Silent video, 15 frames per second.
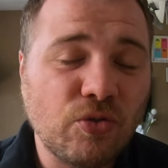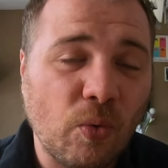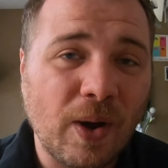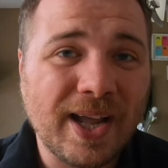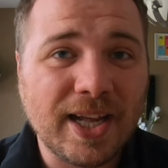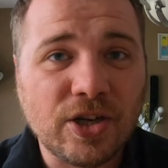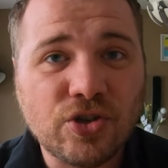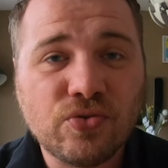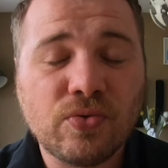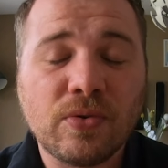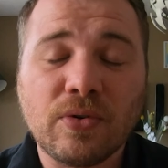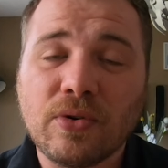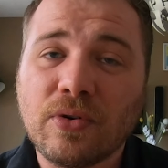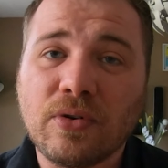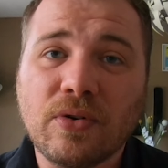3-4
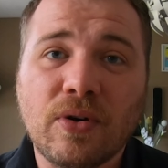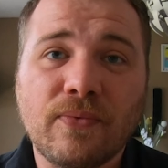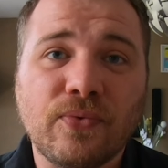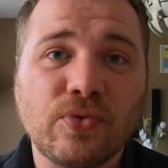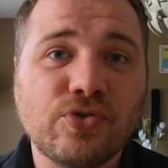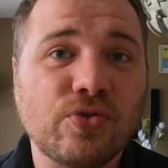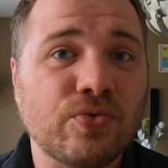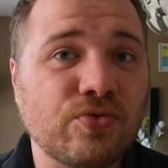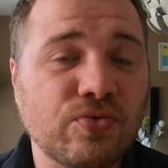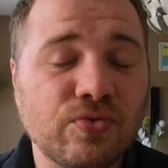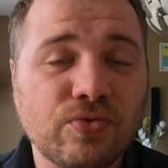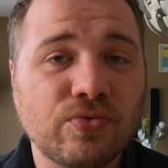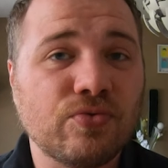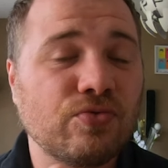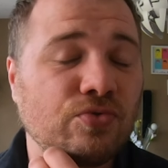jours en fonction
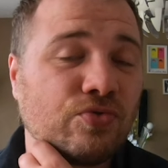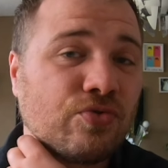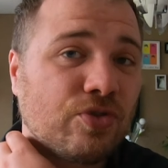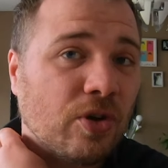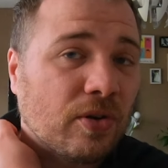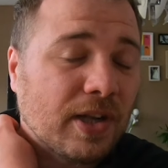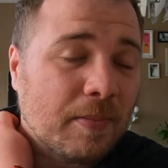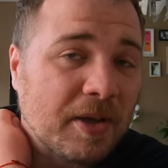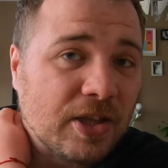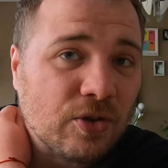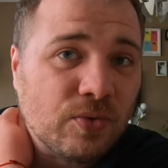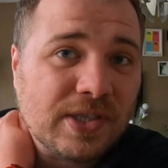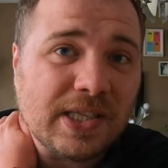du, temps, de la météo.